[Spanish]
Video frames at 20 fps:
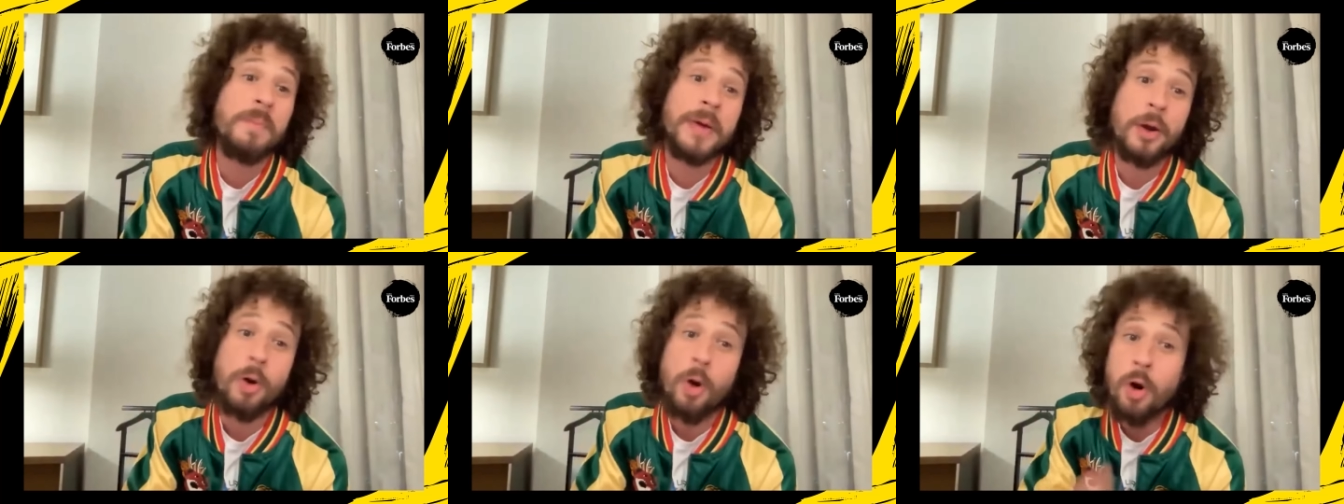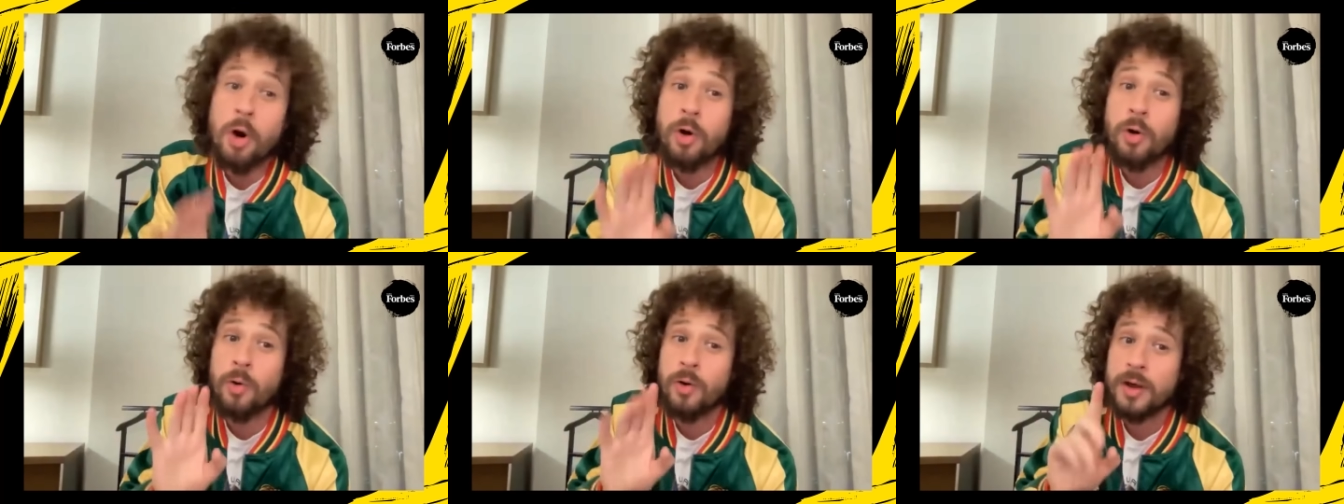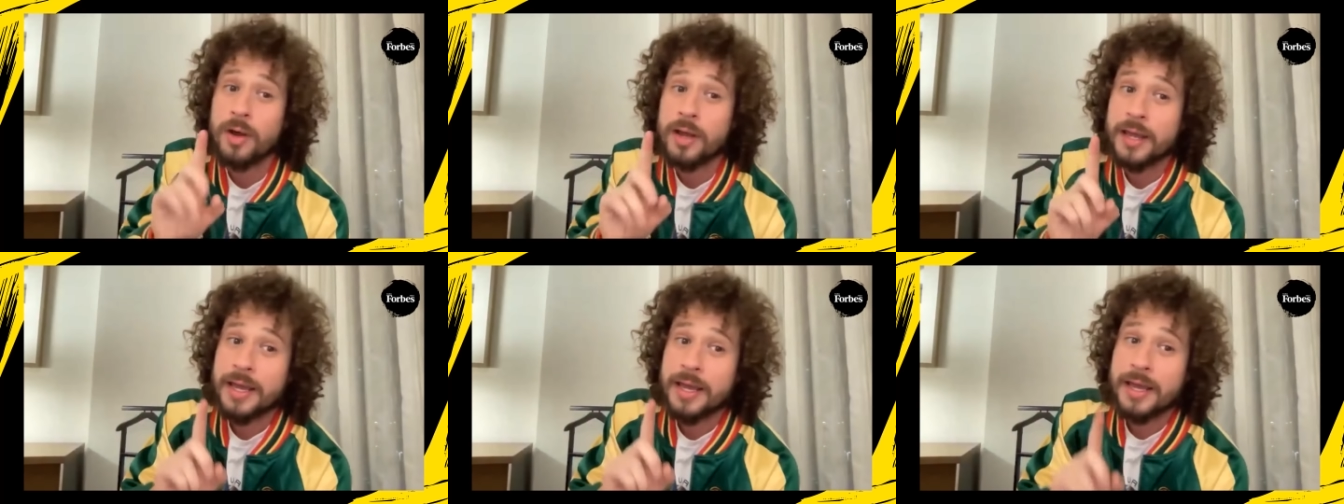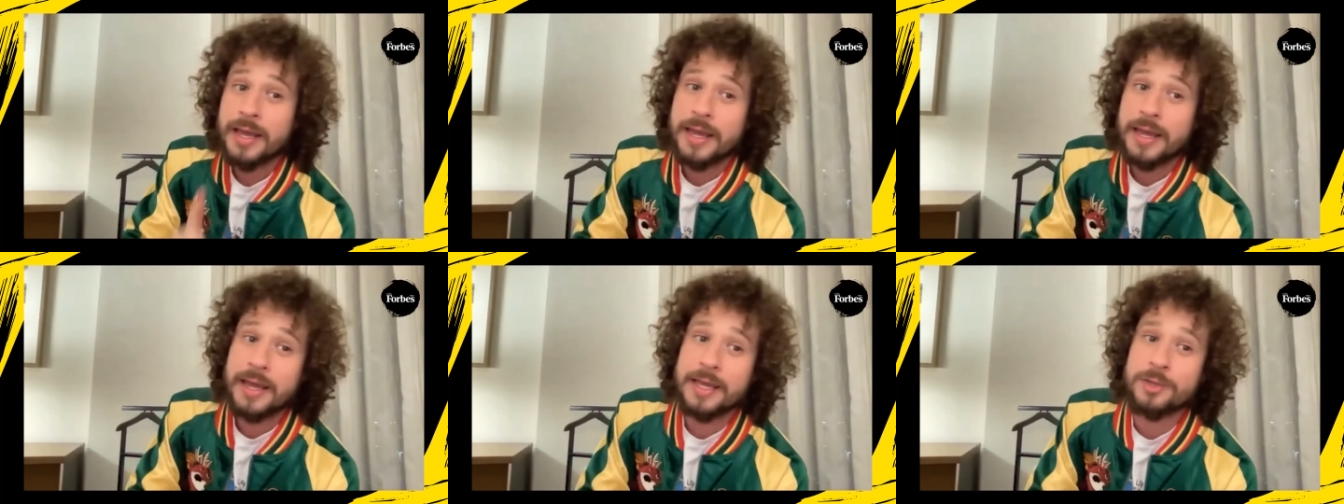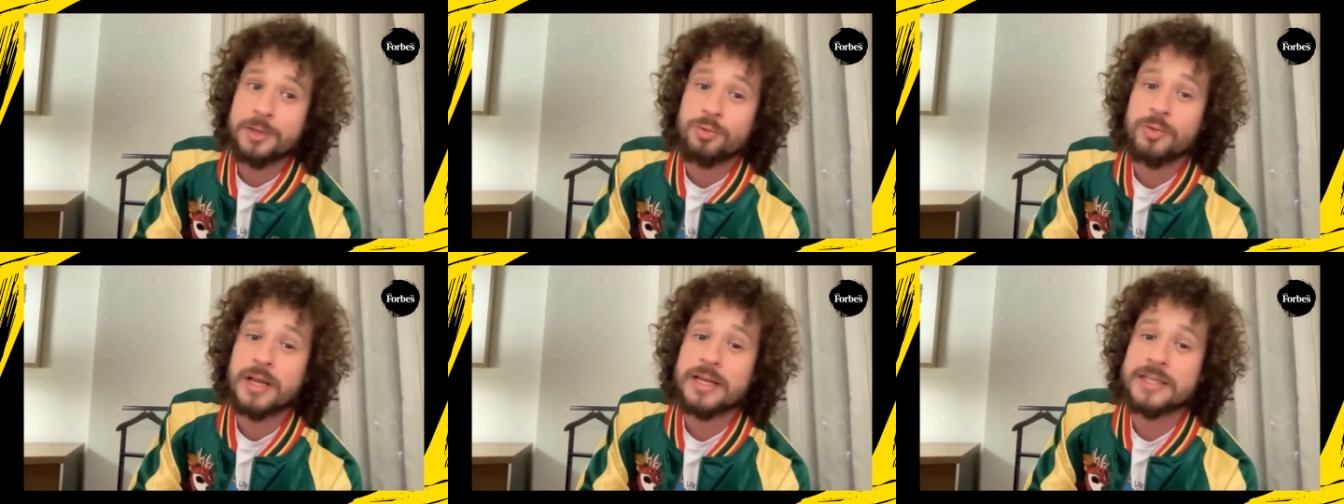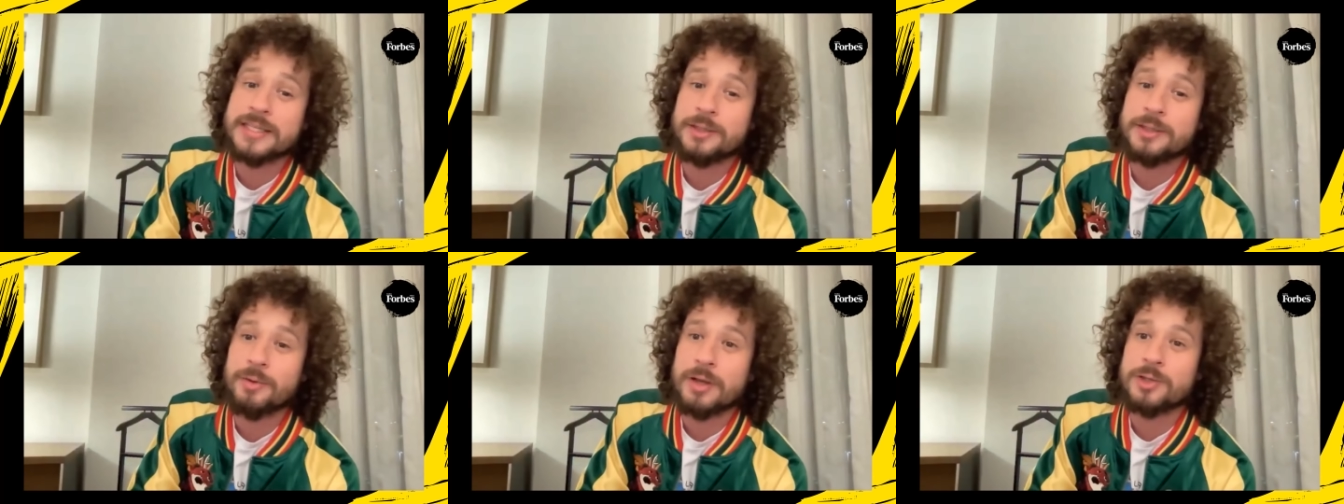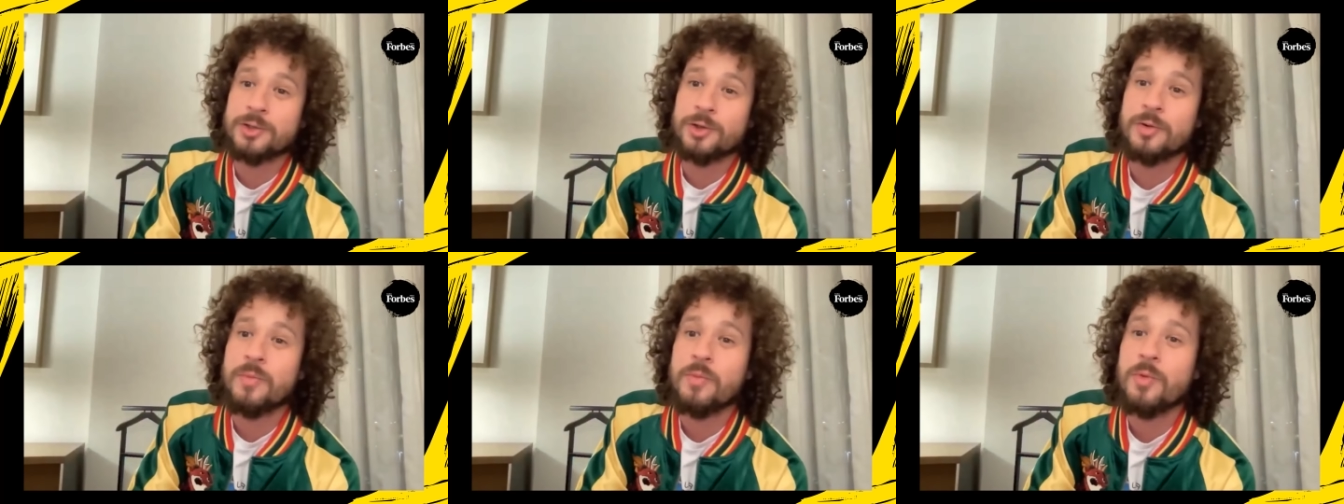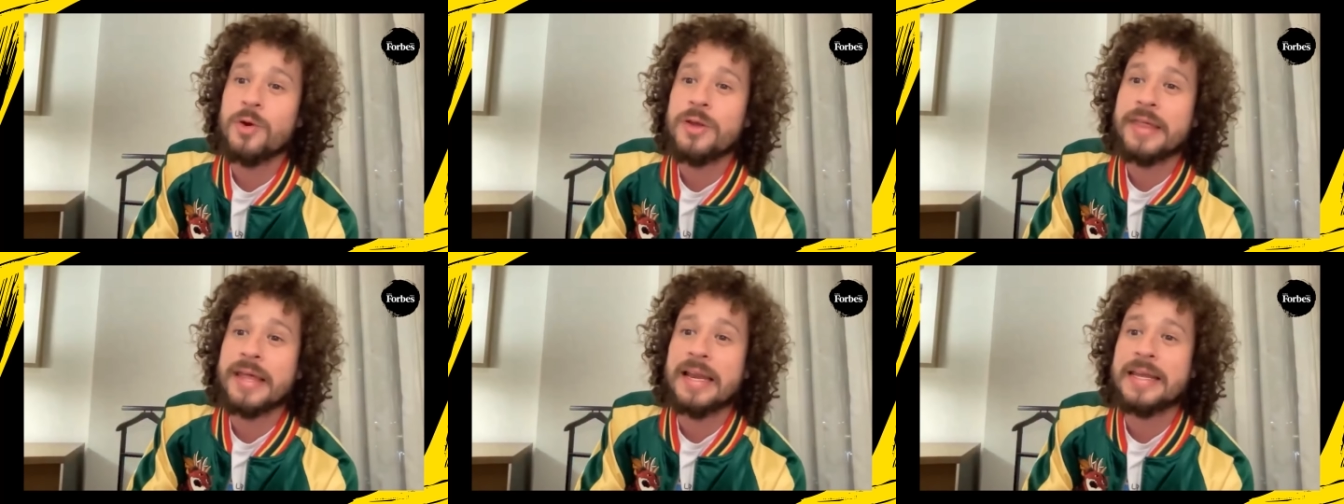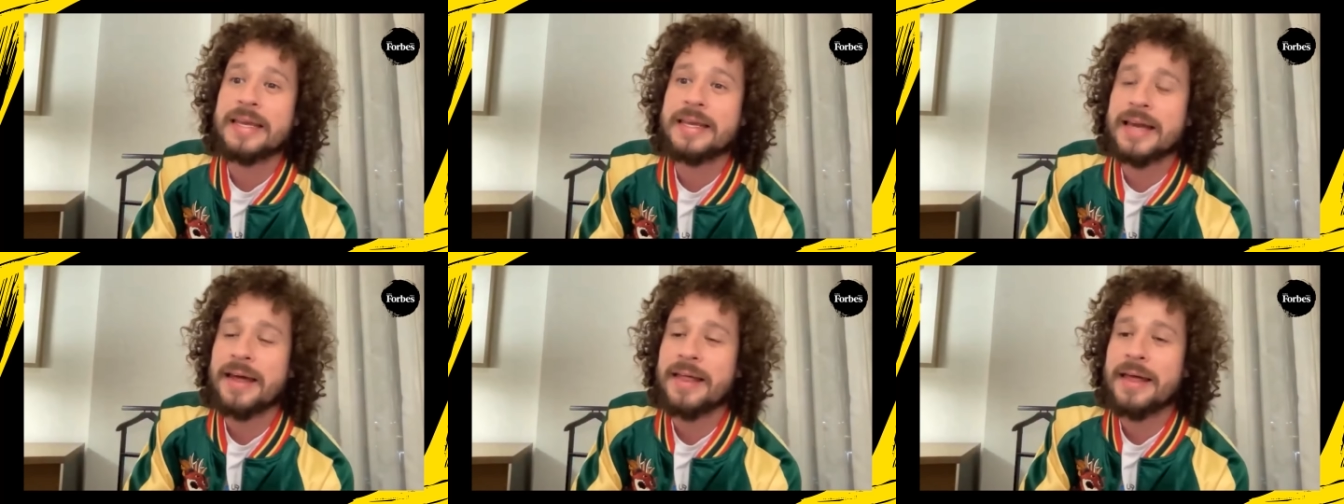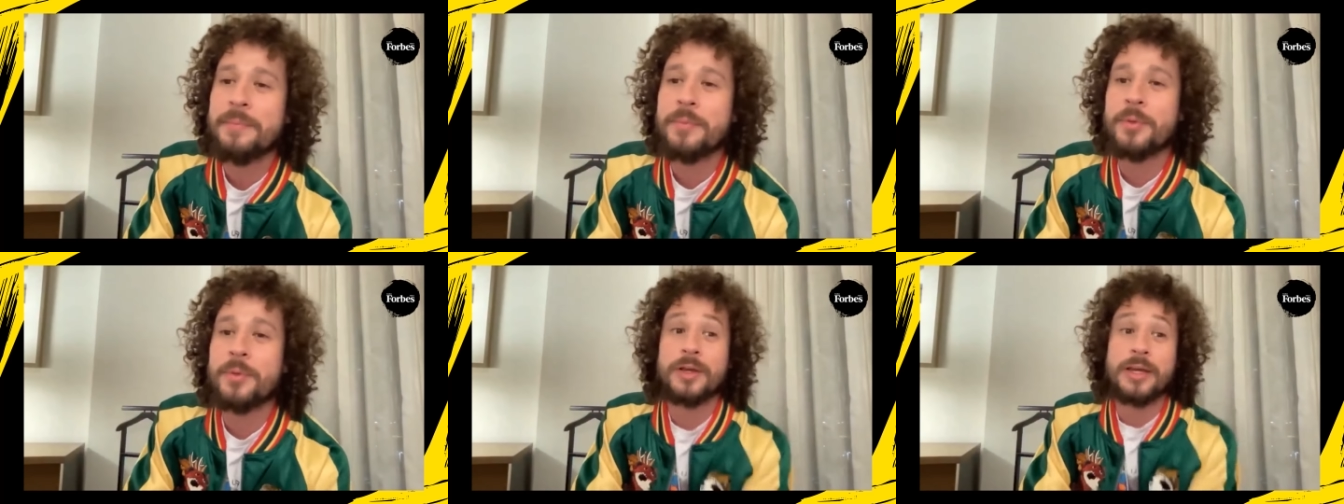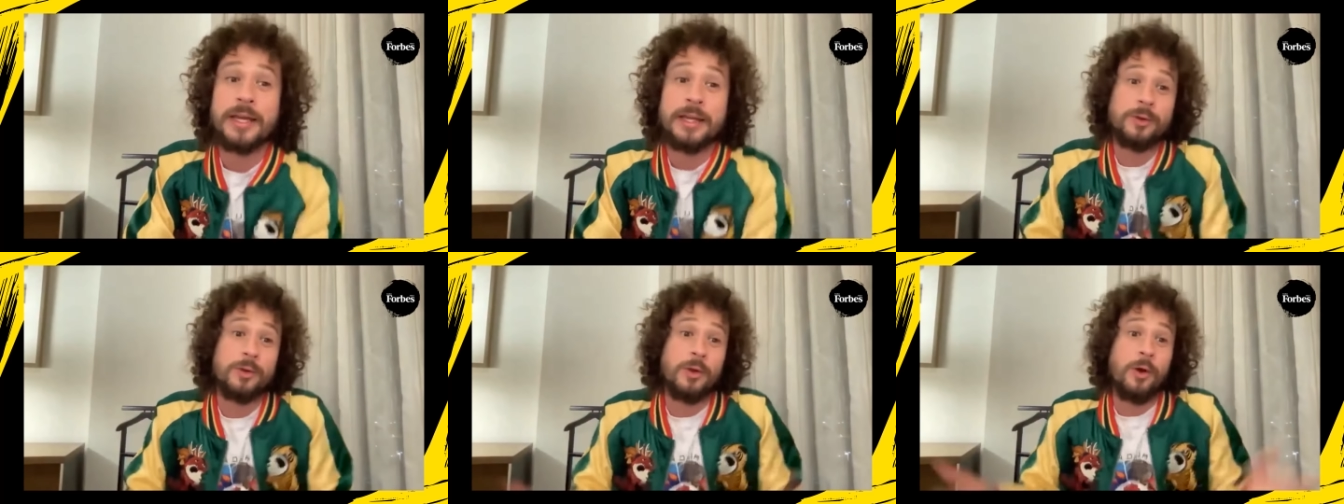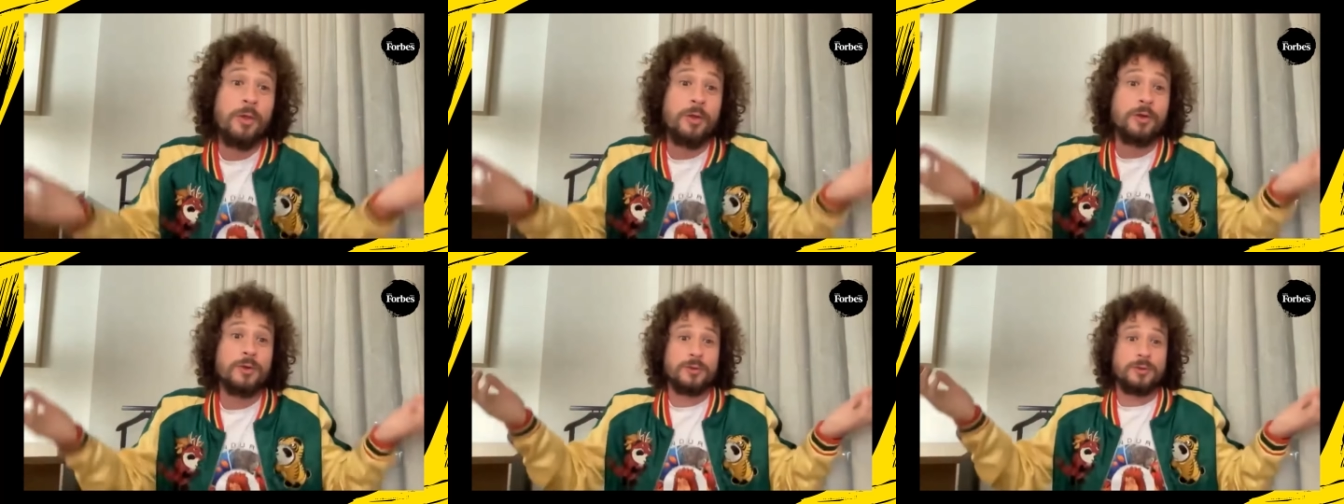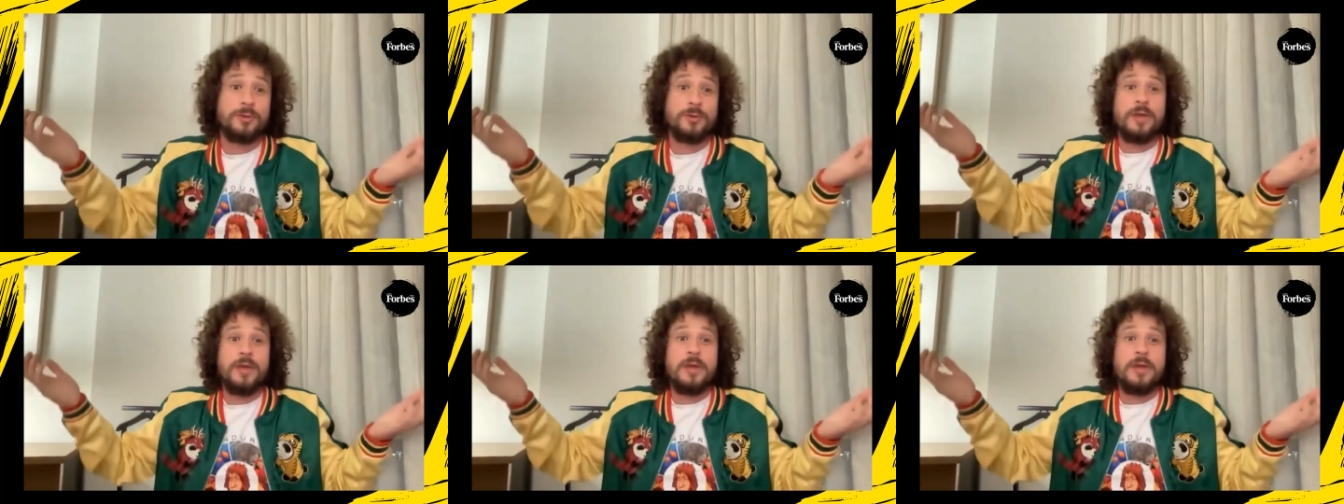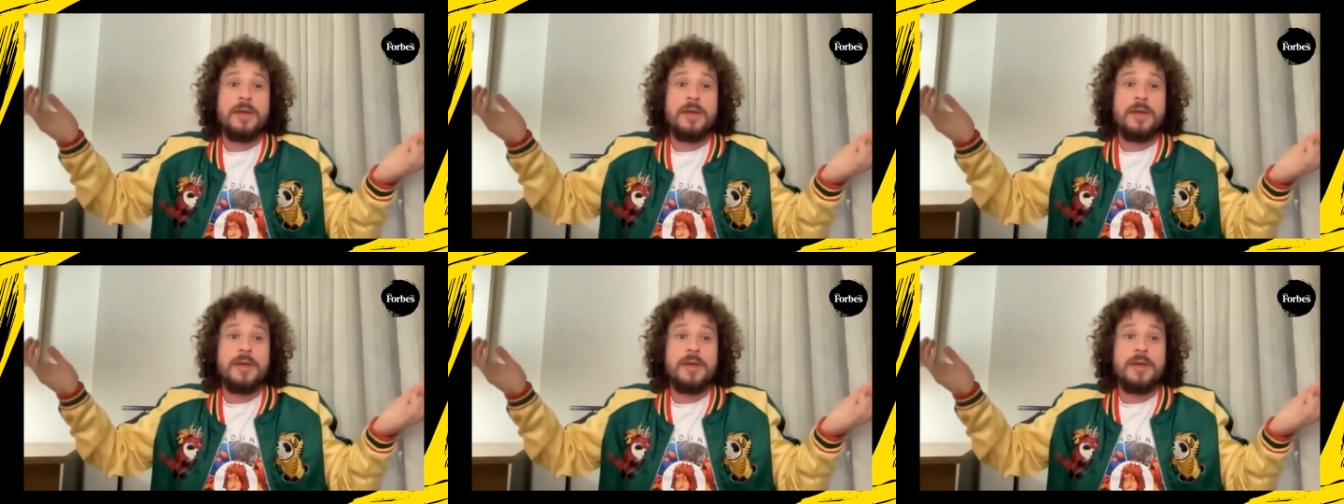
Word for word: Pero ojo, es una situación muy delicada porque todos